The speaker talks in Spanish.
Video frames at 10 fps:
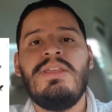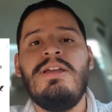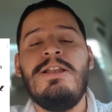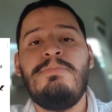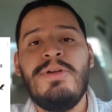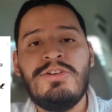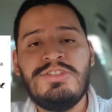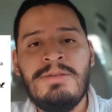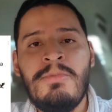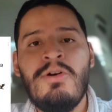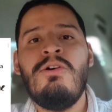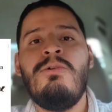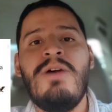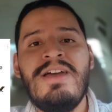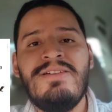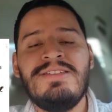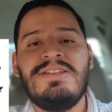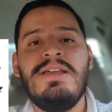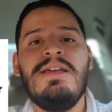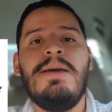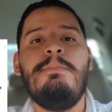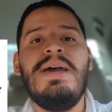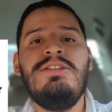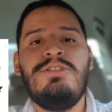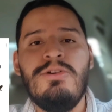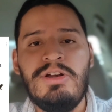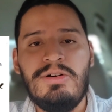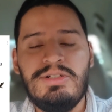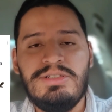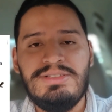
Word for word: el próximo jueves 21